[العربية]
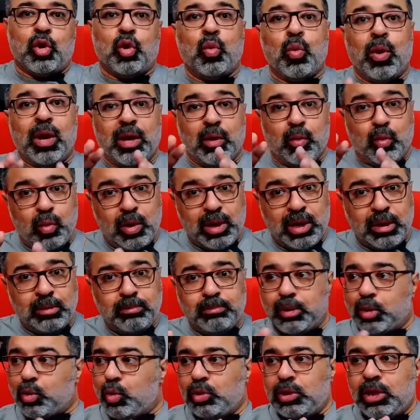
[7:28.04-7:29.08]
هو اولا
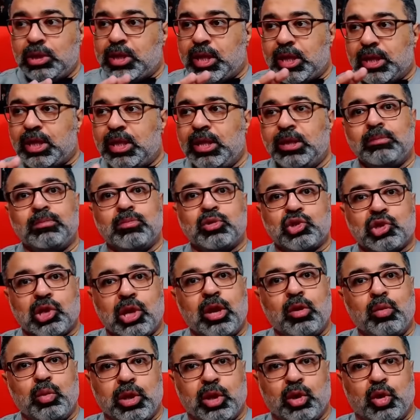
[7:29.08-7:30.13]
بكل تاكيد مش
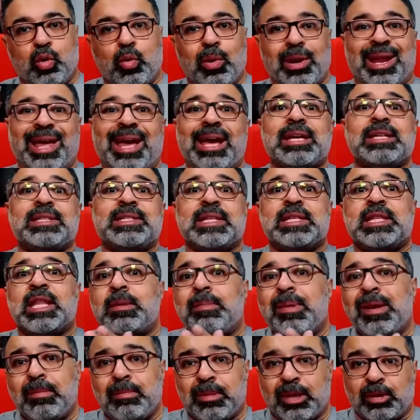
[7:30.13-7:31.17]
قوي هو العكس
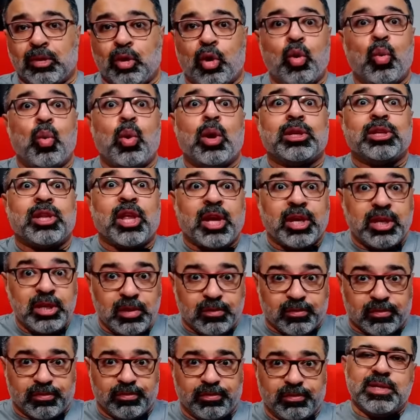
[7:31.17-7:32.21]
تماما هو
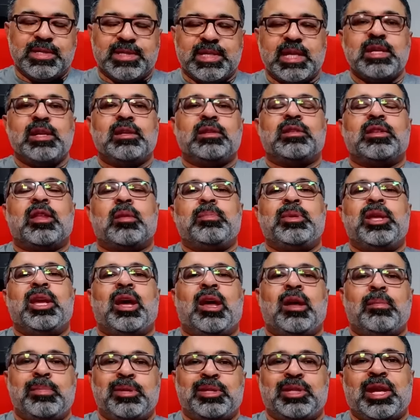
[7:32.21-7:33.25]
ضعيف زي
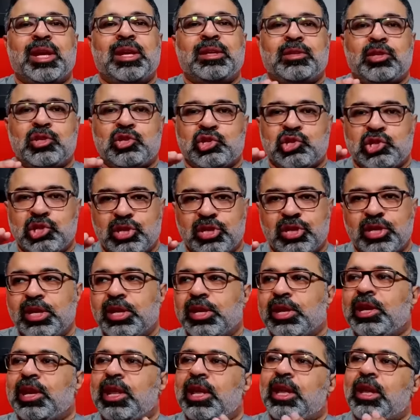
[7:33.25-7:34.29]
الطبيعه بتاعه الشرير
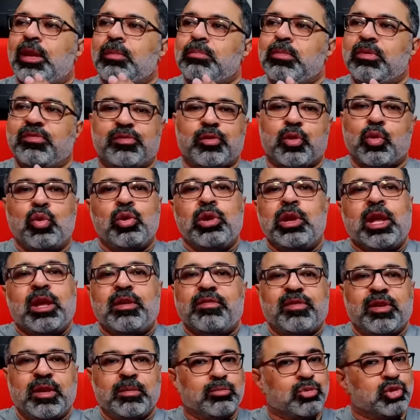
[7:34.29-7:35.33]
الاهم في كل
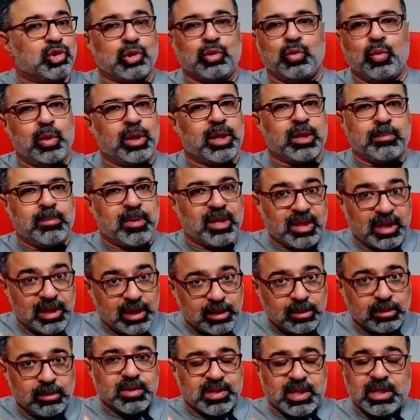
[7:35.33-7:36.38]
افلام جون ويك
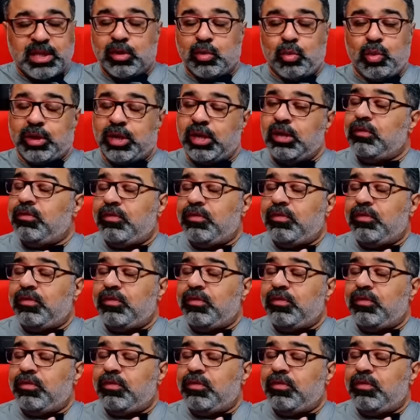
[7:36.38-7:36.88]
مثلا زي خواكين خواكين